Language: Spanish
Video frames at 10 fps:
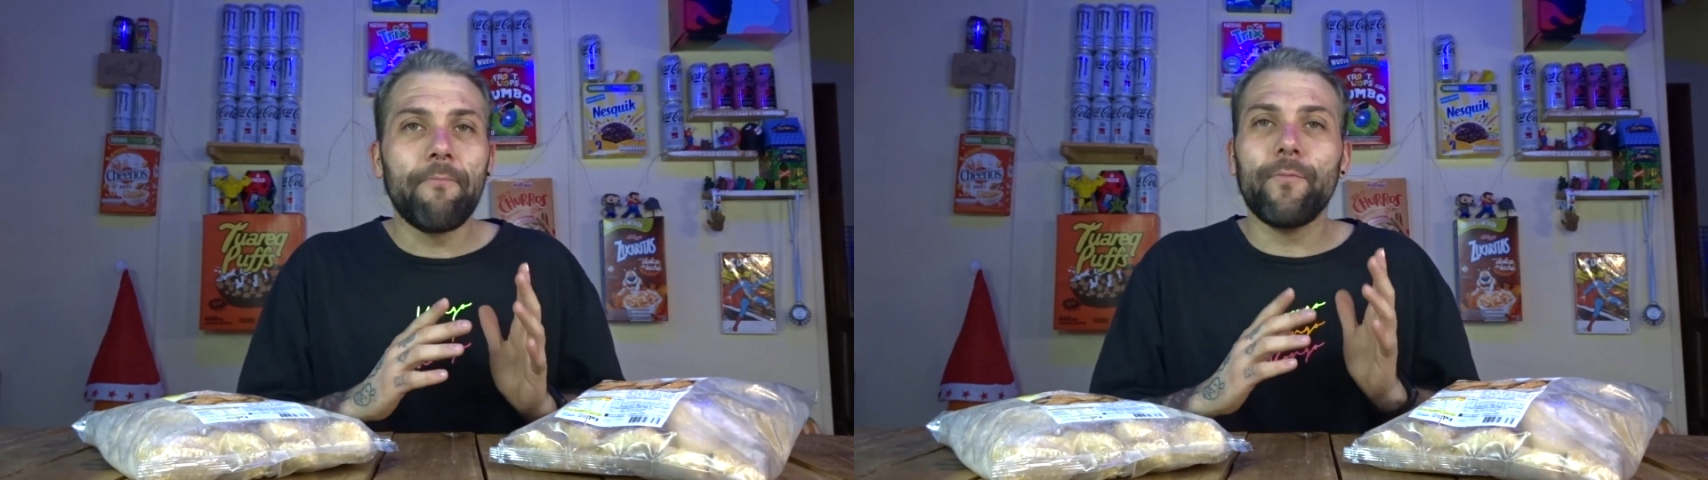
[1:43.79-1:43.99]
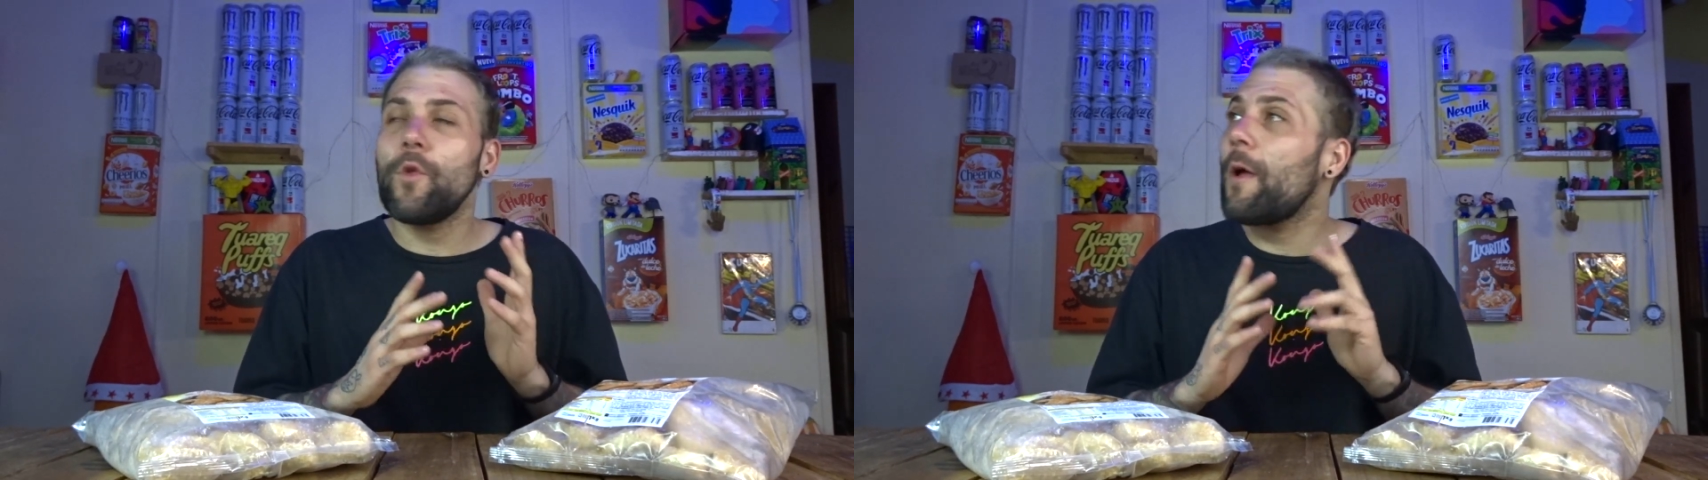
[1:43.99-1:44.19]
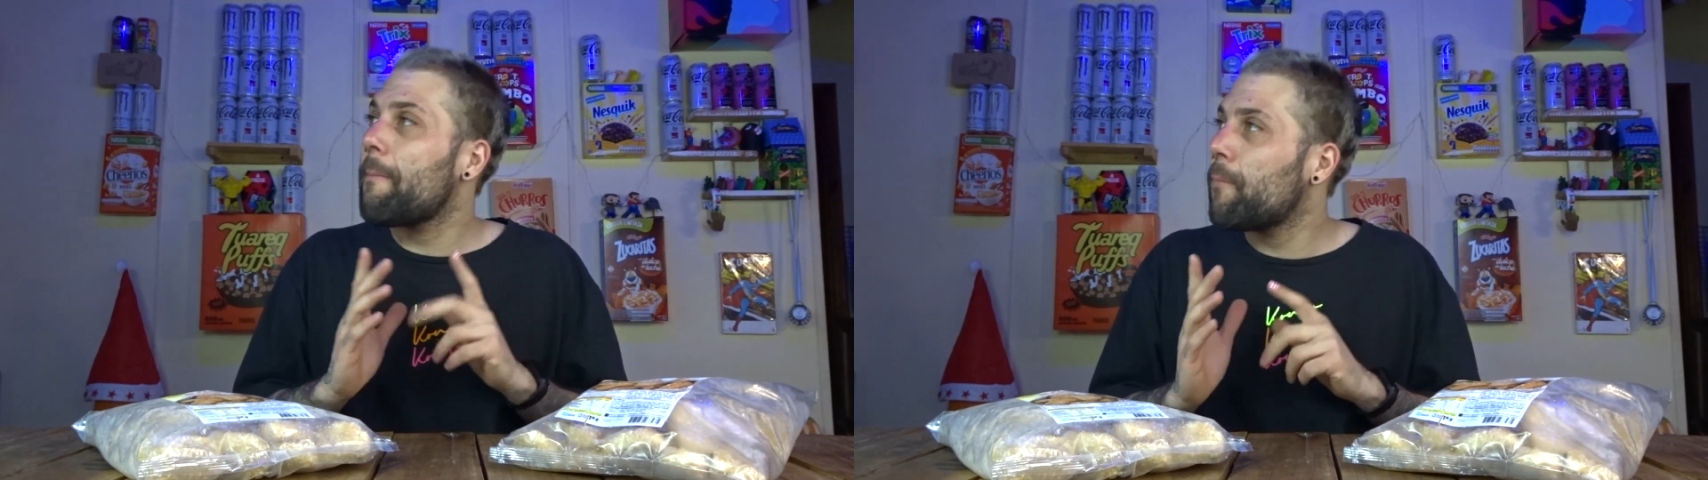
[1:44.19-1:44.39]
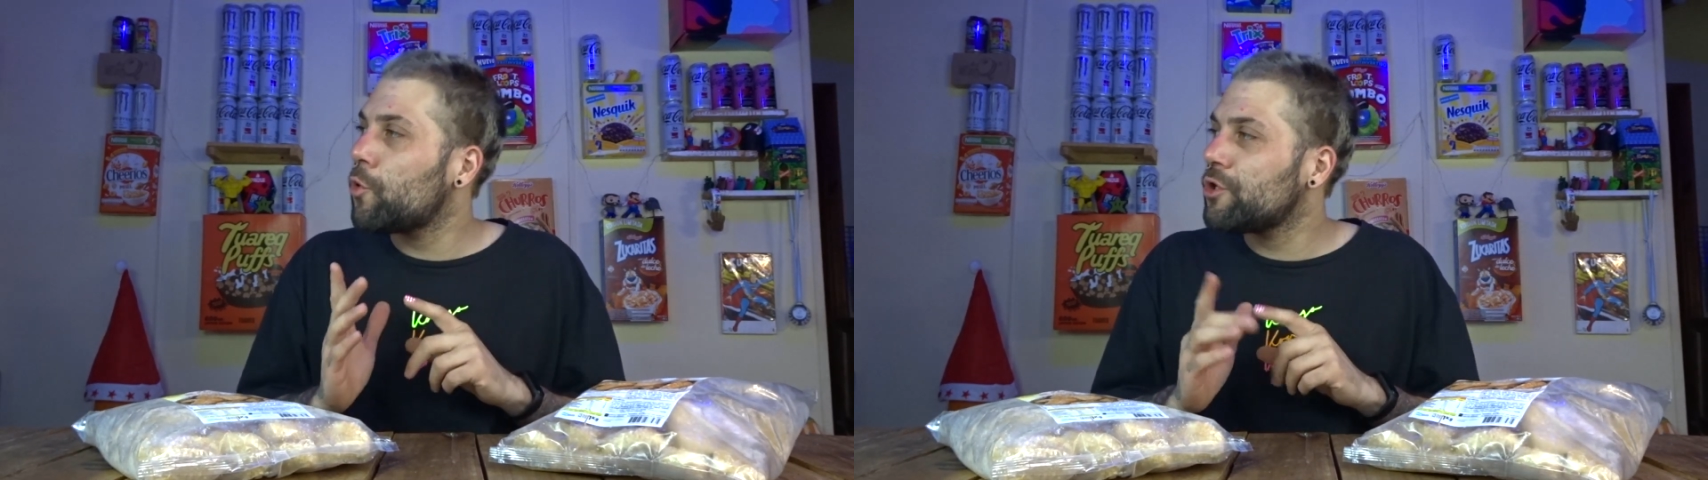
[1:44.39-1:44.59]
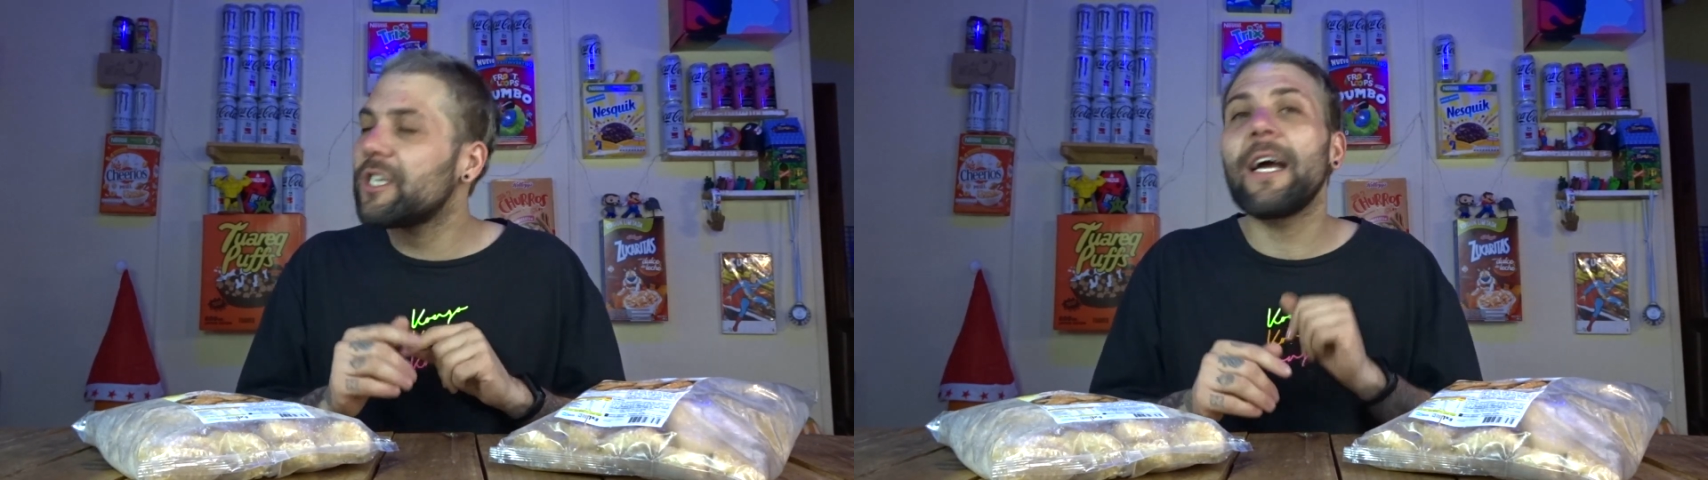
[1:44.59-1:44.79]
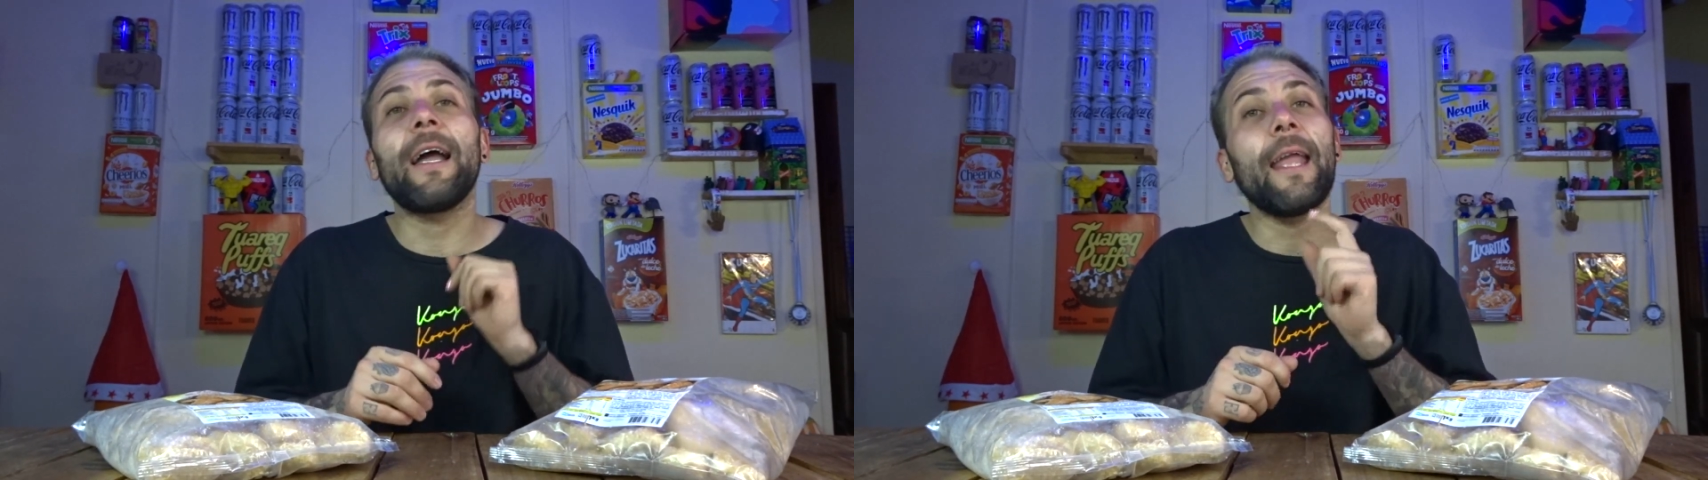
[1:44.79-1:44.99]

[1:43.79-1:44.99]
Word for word: no es mucha,